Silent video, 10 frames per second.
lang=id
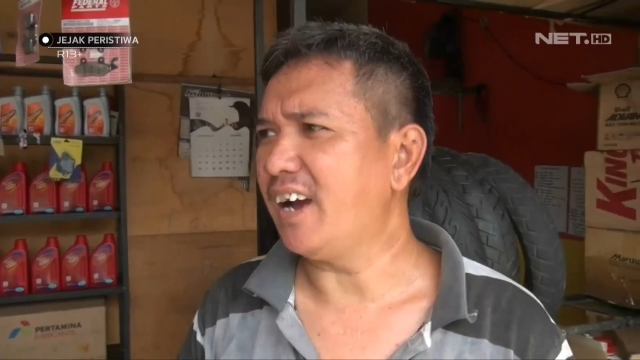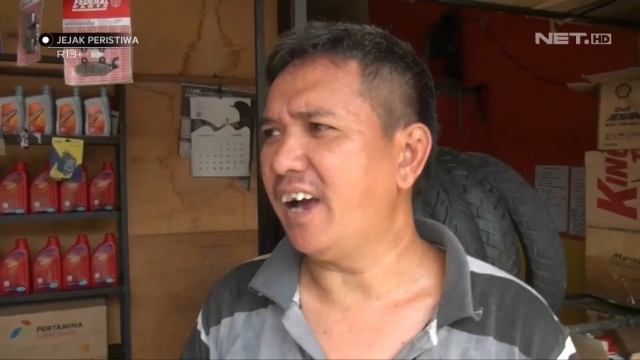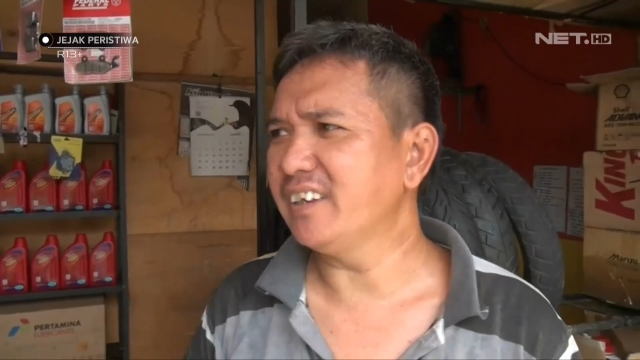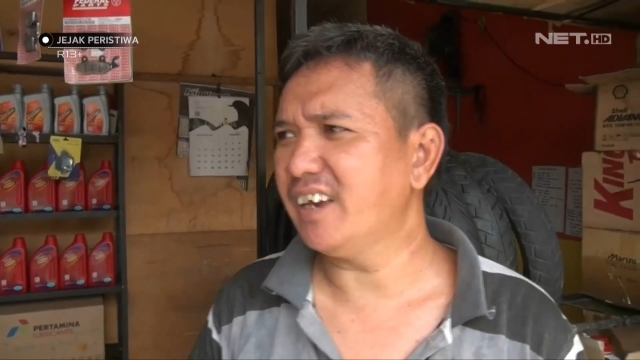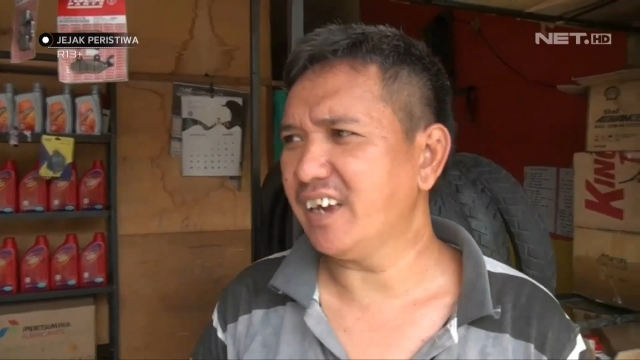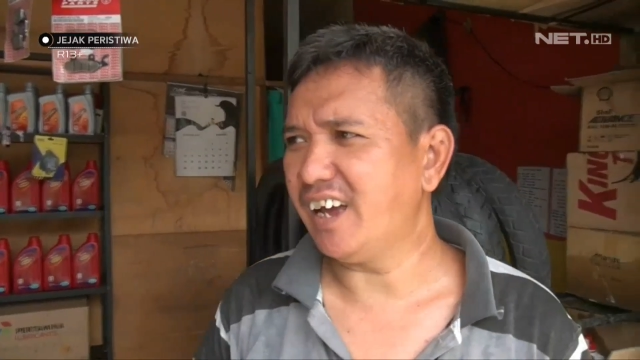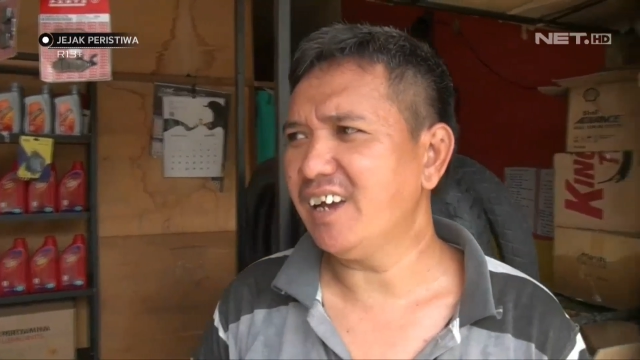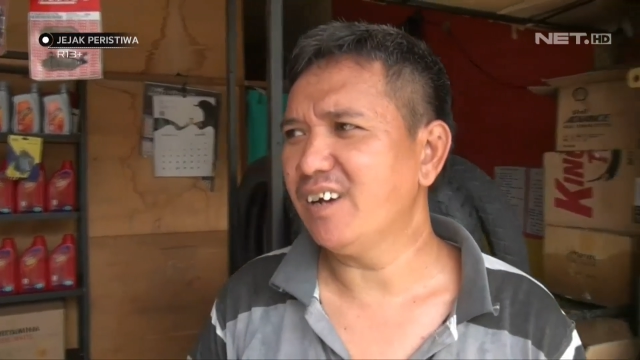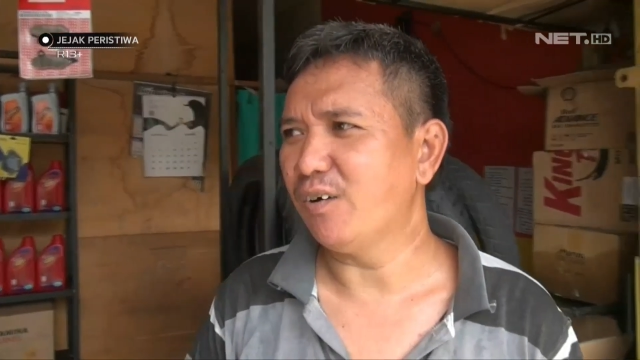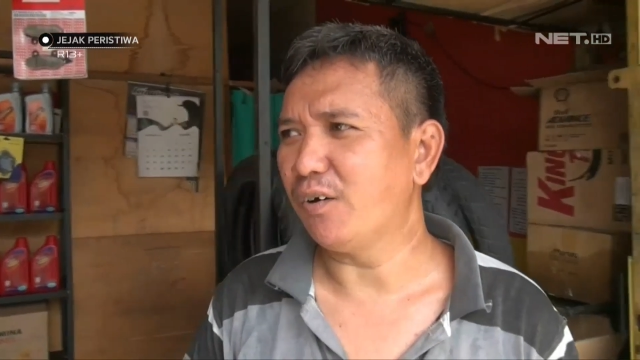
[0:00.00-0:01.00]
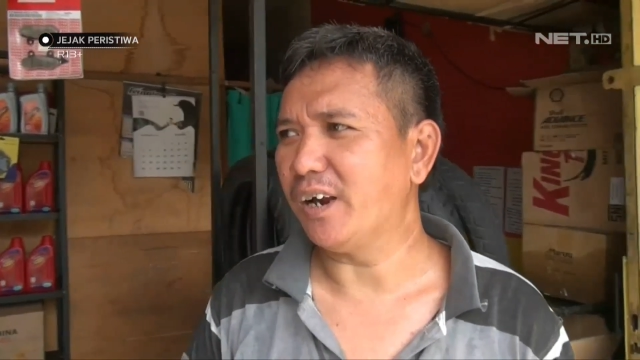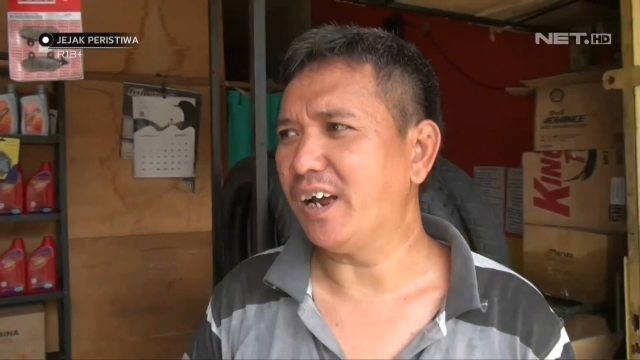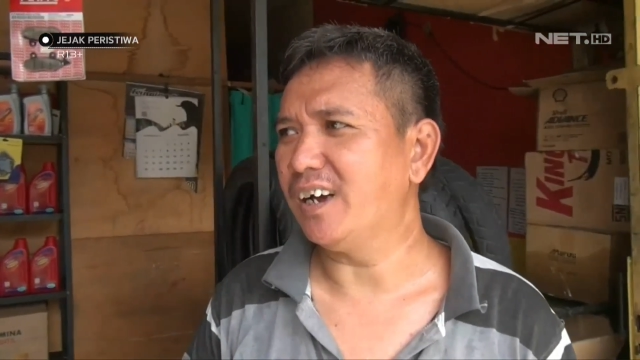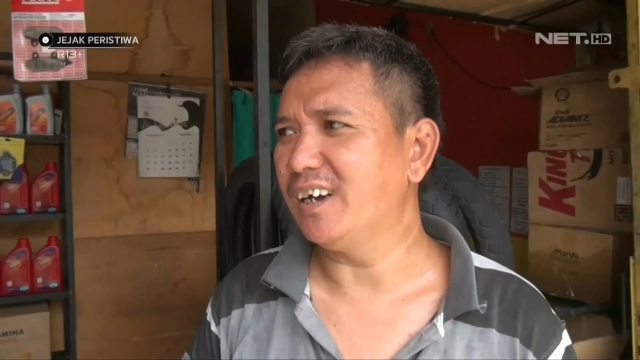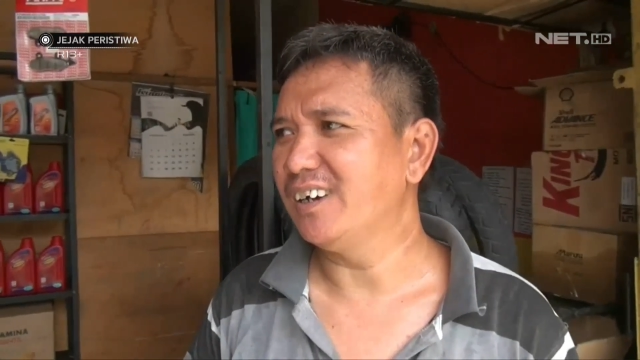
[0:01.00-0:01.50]
nggak nyangka aja ya,
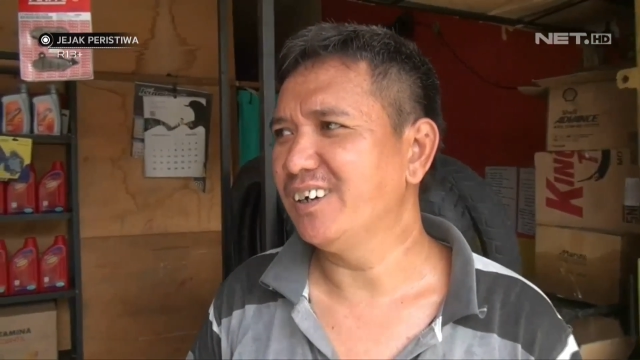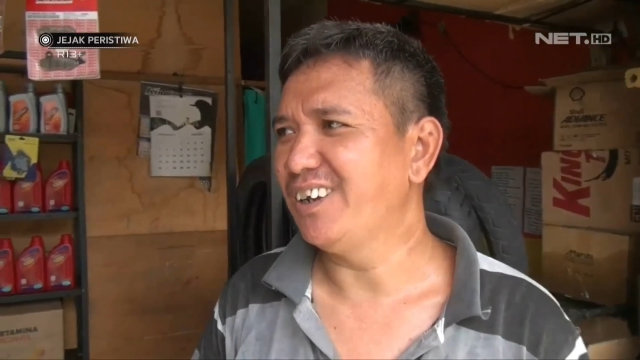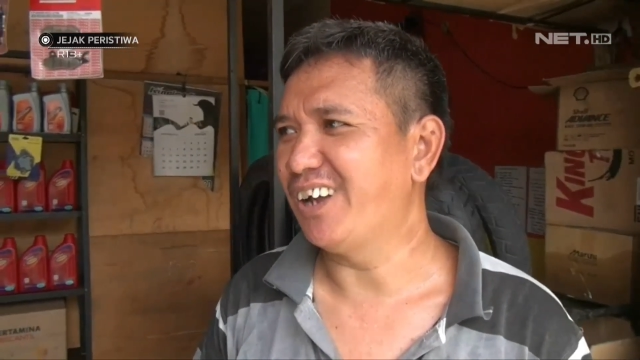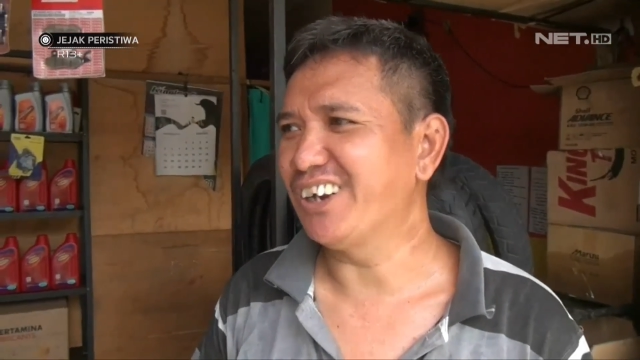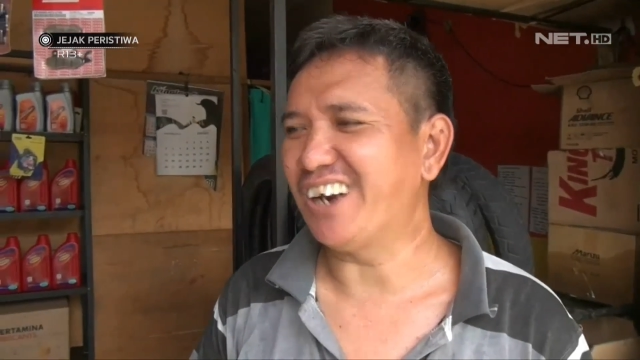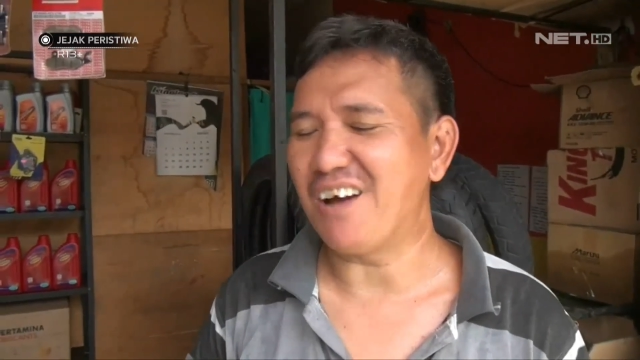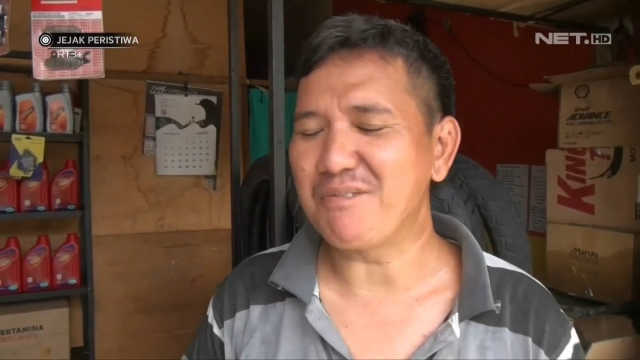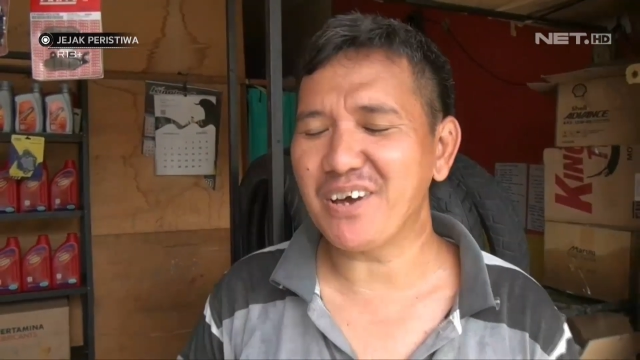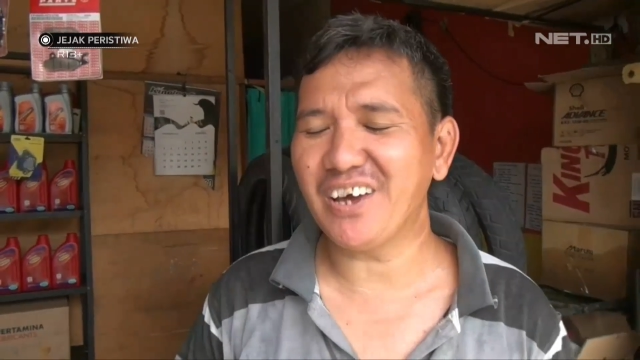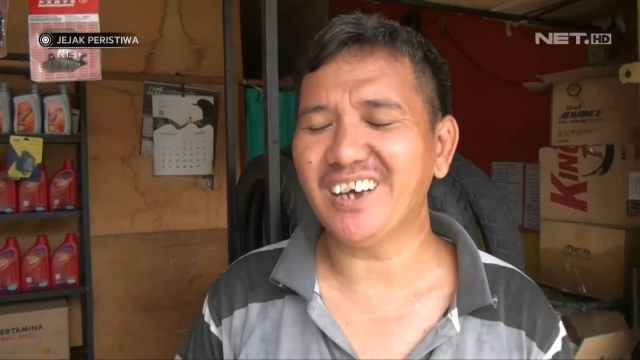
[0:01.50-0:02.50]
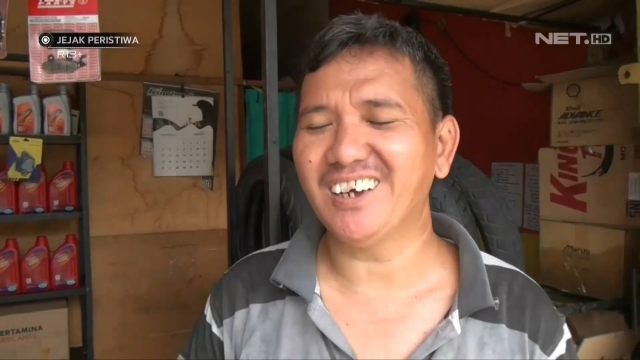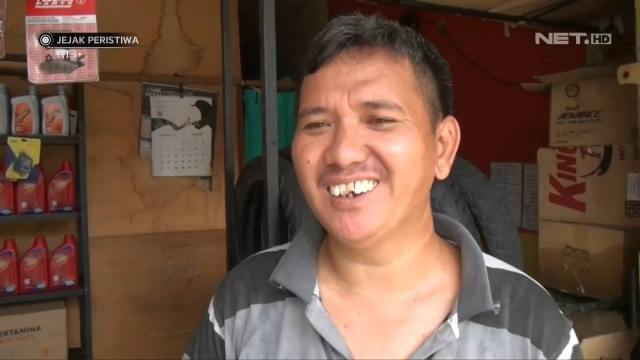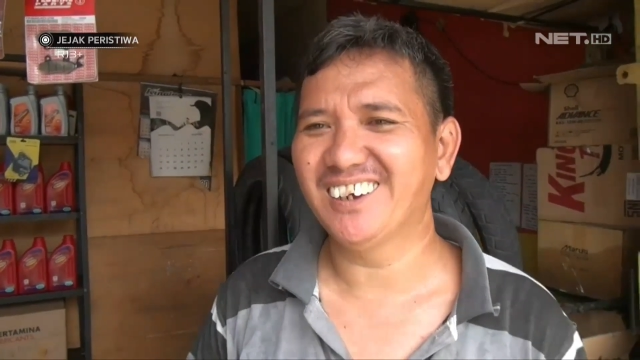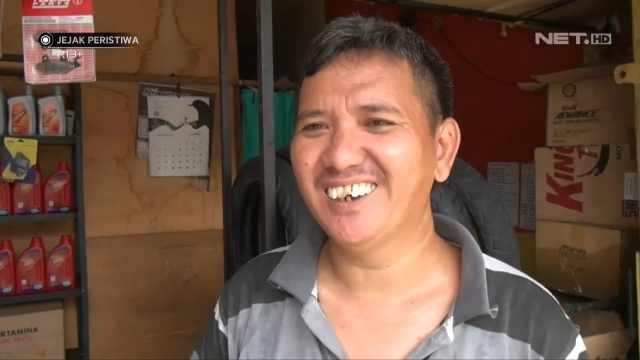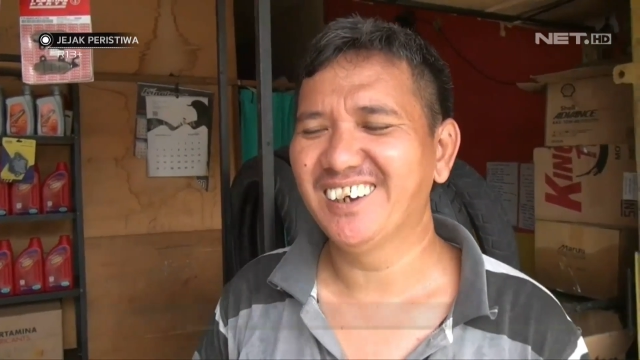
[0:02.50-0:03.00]
orang lagi rame.